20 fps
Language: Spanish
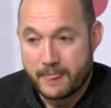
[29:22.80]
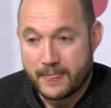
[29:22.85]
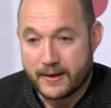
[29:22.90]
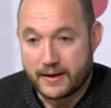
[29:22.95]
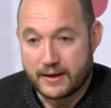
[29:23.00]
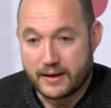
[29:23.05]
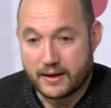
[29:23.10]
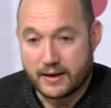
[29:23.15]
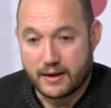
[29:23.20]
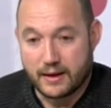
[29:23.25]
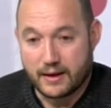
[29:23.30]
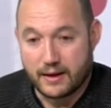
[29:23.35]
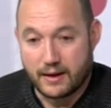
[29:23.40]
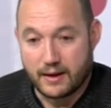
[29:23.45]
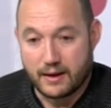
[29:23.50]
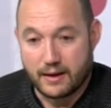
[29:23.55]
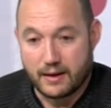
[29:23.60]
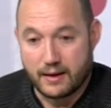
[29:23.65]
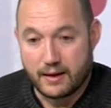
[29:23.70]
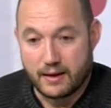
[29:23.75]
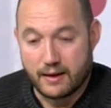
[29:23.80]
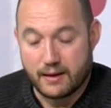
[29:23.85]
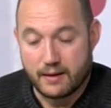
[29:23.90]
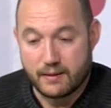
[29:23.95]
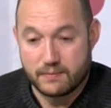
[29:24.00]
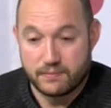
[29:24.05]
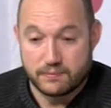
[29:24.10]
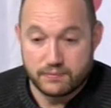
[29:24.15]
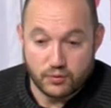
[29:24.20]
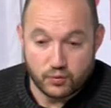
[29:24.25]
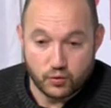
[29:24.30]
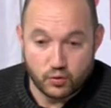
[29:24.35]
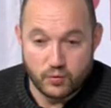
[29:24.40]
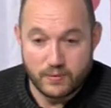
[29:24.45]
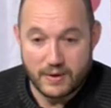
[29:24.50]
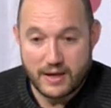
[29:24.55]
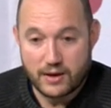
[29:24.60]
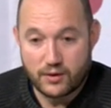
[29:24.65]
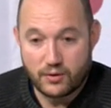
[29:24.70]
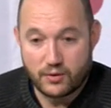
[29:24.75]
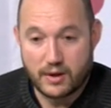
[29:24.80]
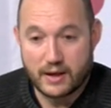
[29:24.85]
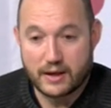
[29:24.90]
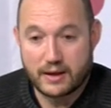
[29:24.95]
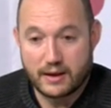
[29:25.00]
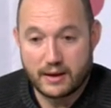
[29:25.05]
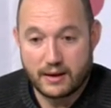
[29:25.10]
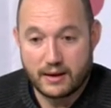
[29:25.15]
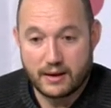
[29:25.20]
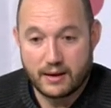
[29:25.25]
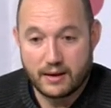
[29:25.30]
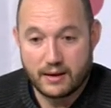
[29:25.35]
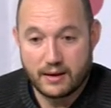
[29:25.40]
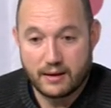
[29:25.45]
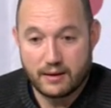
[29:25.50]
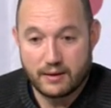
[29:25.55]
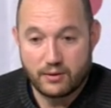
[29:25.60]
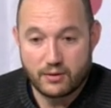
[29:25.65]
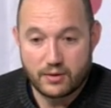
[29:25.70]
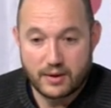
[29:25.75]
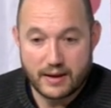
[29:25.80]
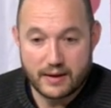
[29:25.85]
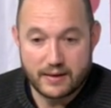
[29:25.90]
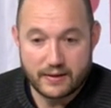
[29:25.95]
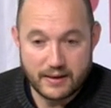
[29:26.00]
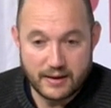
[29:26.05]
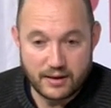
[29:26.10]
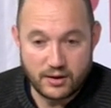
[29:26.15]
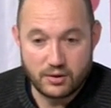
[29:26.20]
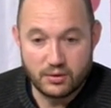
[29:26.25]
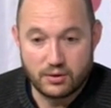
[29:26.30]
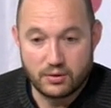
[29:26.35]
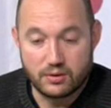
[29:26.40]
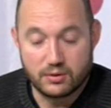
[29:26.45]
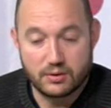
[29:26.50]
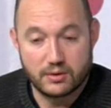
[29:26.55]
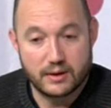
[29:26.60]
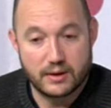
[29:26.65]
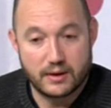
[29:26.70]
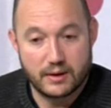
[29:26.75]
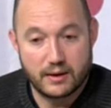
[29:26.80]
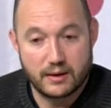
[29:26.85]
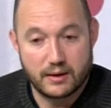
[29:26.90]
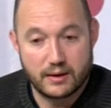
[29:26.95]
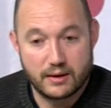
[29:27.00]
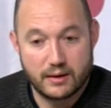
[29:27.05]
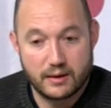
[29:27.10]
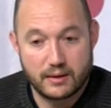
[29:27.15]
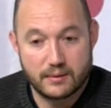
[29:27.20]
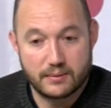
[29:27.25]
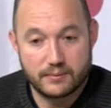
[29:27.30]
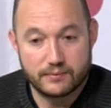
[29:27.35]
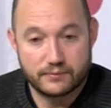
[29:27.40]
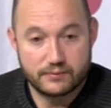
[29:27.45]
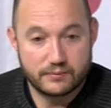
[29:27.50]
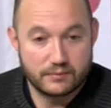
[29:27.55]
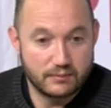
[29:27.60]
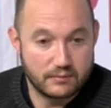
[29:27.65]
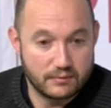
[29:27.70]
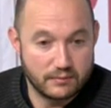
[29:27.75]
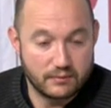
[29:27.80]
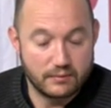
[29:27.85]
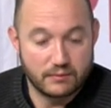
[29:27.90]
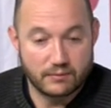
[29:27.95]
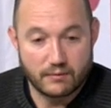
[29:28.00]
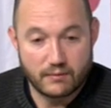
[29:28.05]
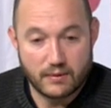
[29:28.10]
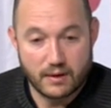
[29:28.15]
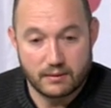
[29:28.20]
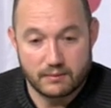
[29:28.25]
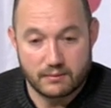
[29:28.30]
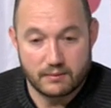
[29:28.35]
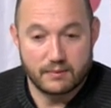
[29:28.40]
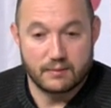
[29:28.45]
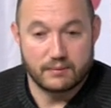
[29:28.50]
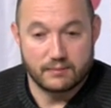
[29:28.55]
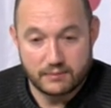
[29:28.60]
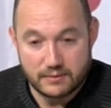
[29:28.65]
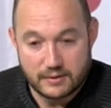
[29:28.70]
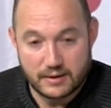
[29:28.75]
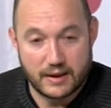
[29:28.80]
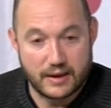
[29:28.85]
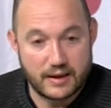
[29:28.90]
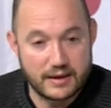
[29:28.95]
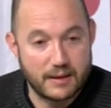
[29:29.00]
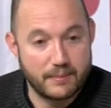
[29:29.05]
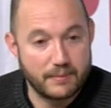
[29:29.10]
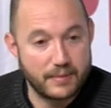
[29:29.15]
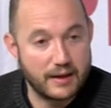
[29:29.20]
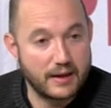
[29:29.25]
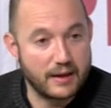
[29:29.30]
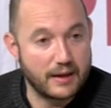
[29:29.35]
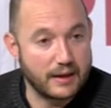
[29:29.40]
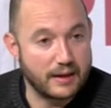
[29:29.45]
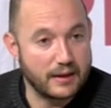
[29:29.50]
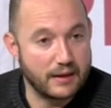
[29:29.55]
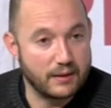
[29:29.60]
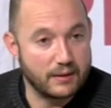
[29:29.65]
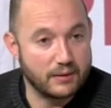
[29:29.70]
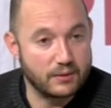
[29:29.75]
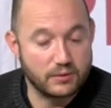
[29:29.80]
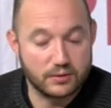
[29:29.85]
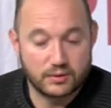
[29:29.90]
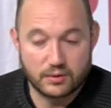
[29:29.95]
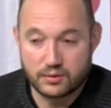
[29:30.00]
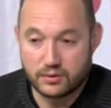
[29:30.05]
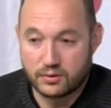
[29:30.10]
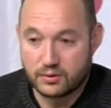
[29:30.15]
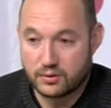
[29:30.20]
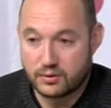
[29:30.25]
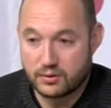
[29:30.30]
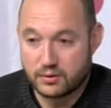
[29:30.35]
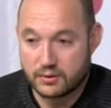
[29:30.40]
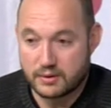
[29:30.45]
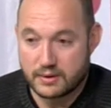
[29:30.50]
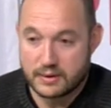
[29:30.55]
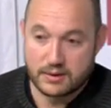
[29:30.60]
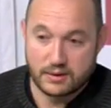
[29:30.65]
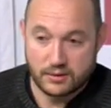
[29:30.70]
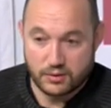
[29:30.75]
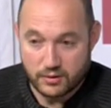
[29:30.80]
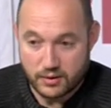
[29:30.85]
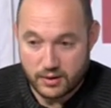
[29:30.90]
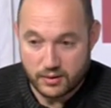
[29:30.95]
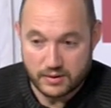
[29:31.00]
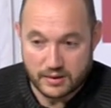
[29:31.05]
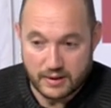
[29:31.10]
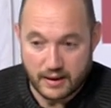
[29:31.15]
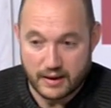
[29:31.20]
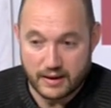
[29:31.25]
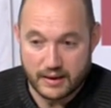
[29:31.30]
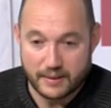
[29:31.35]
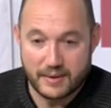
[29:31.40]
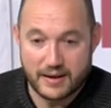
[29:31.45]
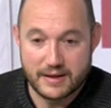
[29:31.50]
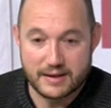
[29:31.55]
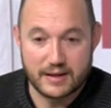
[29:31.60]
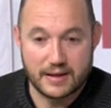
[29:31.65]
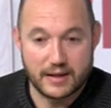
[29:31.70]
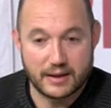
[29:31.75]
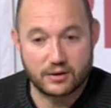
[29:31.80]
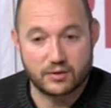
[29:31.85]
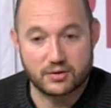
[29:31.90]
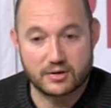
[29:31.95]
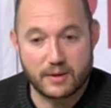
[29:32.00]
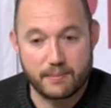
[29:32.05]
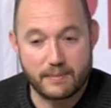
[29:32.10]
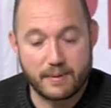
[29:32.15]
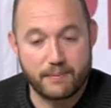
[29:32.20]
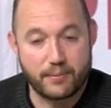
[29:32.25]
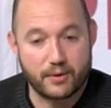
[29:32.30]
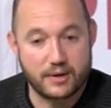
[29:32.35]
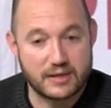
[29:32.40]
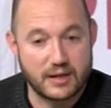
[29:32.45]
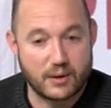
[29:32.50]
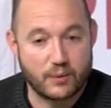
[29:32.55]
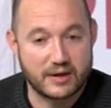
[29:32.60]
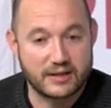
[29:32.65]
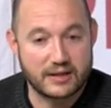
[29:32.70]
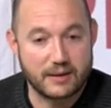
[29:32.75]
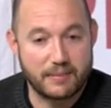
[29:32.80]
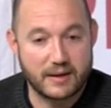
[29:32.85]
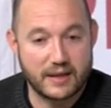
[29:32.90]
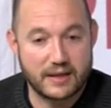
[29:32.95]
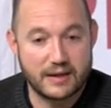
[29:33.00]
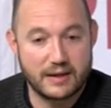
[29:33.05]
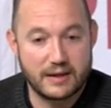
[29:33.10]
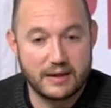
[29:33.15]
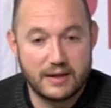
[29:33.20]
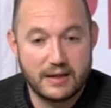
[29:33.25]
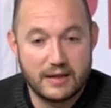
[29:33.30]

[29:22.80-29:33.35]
y que sumado a que Orgaceño... Eh, tiene también ahí otro, son de los rivales directos también por esa cuarta plaza,